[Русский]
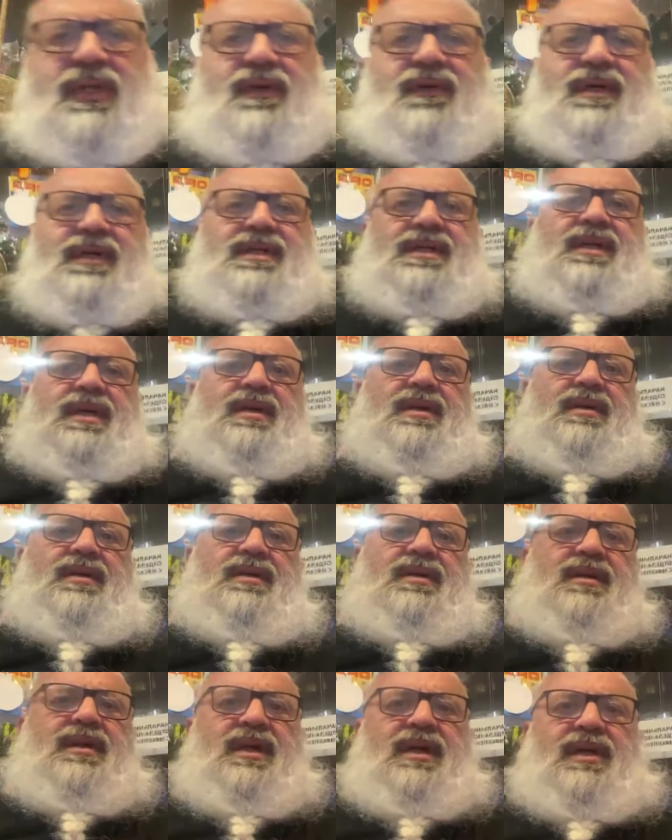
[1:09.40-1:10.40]

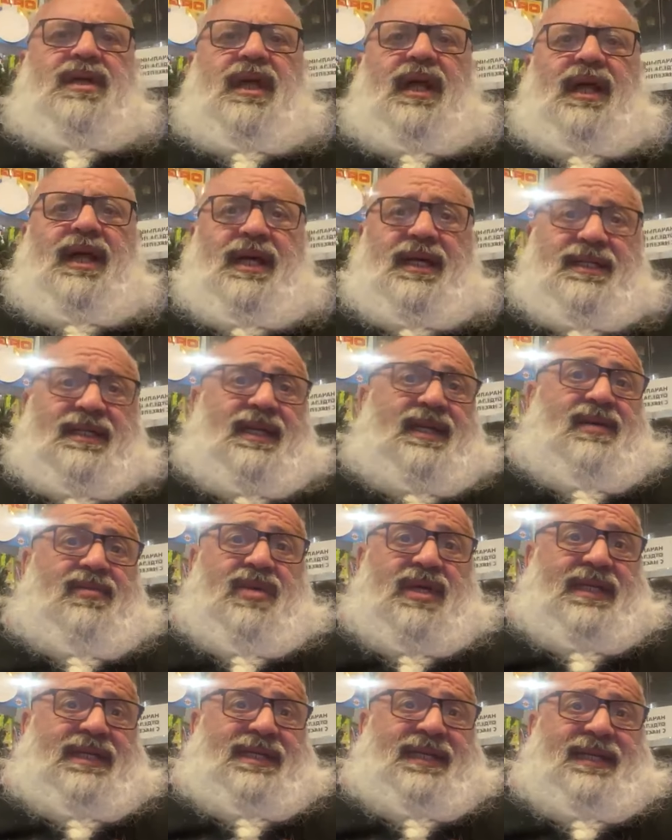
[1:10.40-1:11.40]
Новостей нет или я за
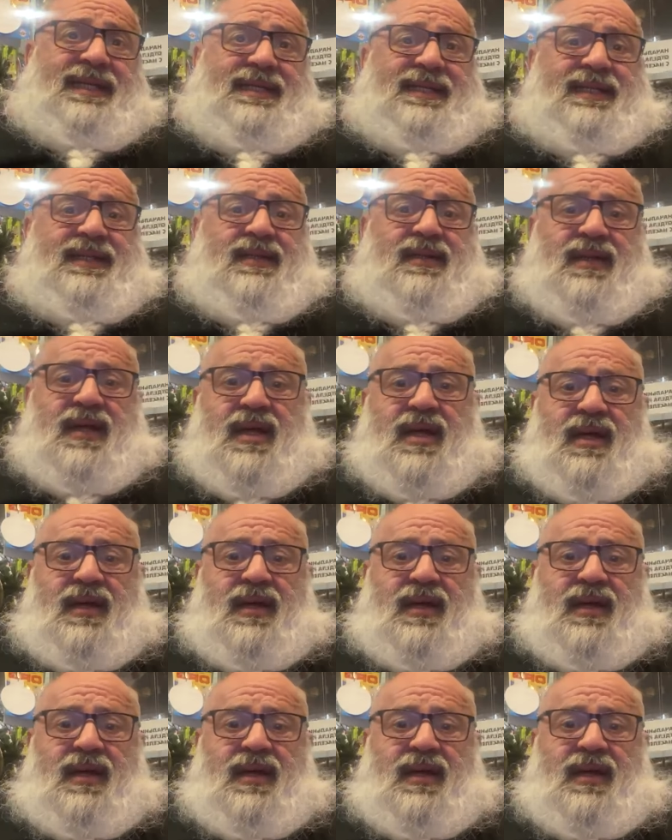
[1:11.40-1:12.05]
ними не следил.